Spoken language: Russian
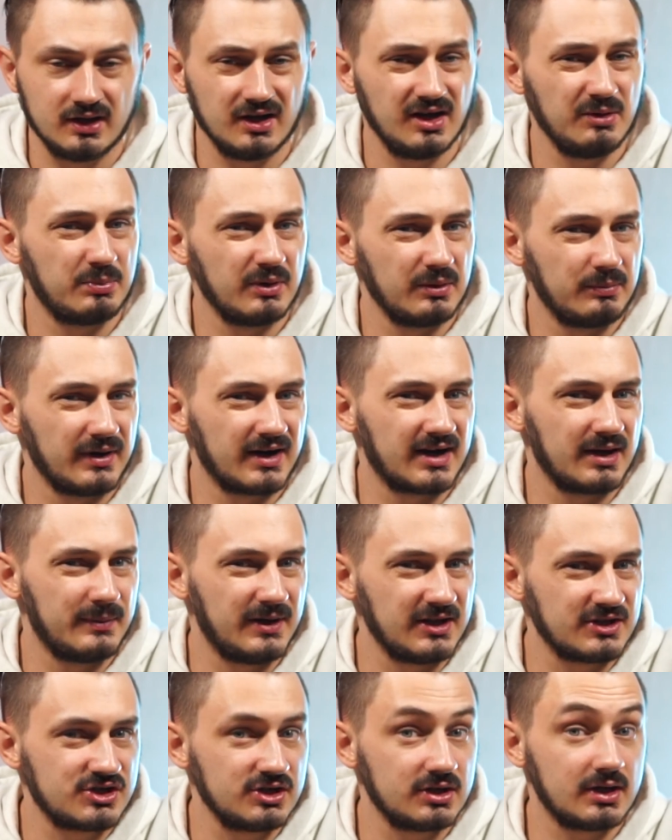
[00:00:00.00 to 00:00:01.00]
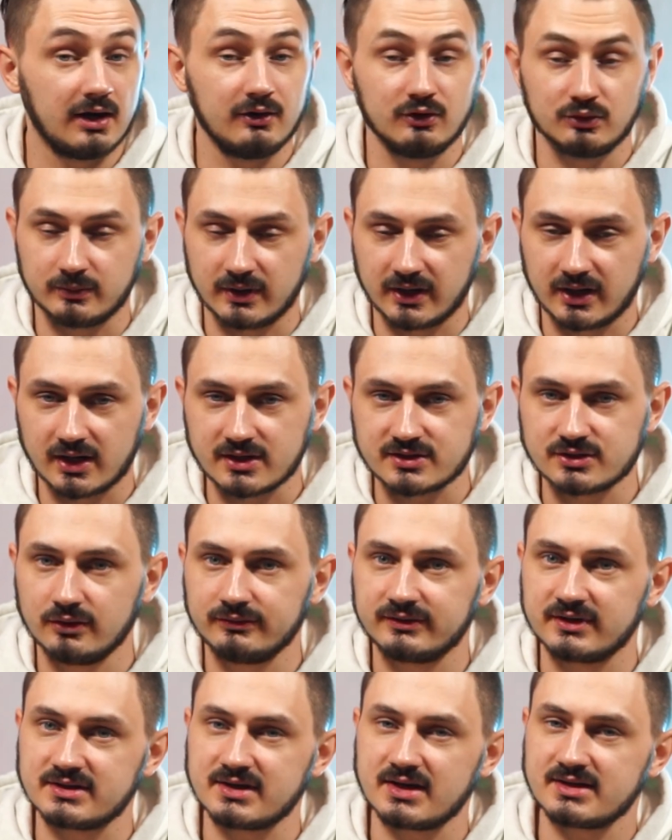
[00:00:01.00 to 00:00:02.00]
Apple пока молчит, а вот
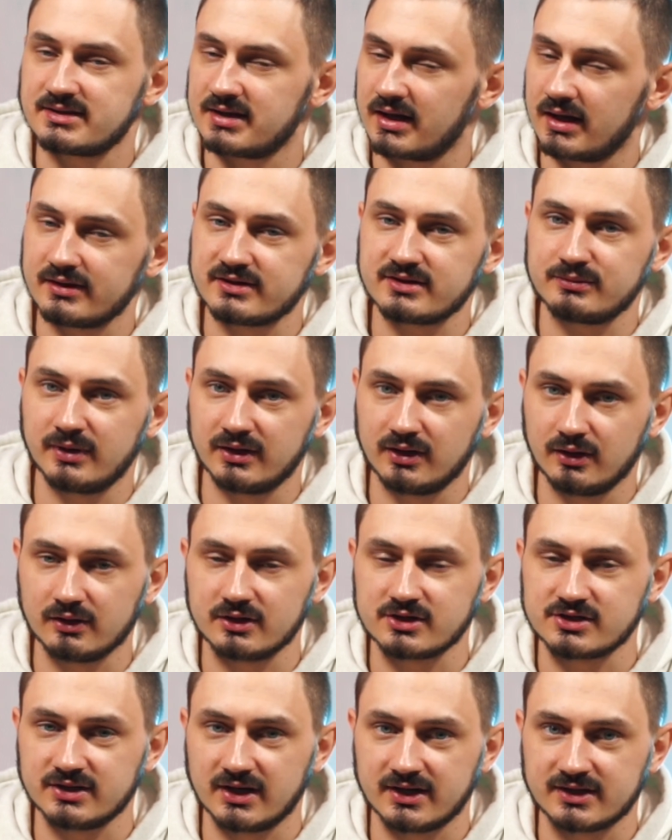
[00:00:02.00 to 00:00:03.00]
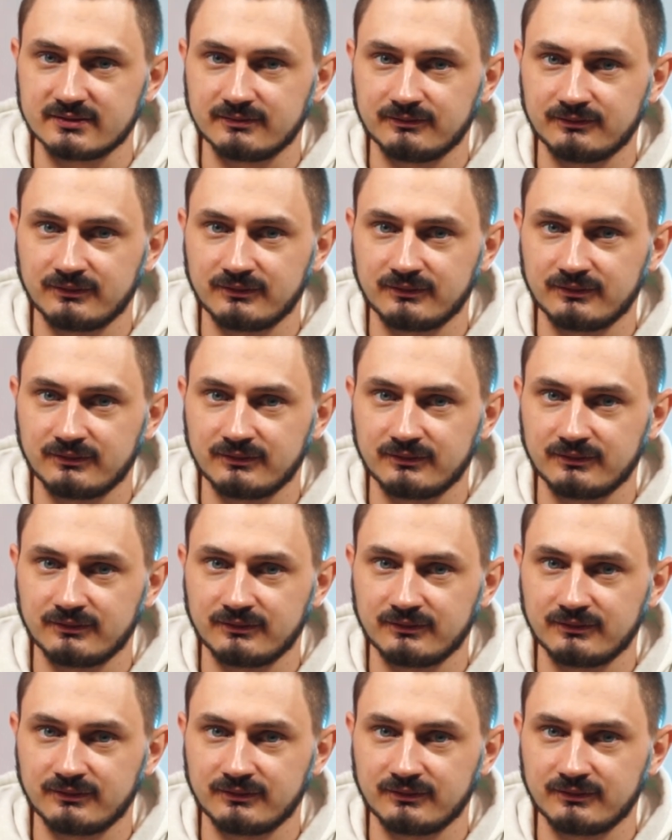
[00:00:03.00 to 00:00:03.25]
Microsoft не заставил себя долго ждать.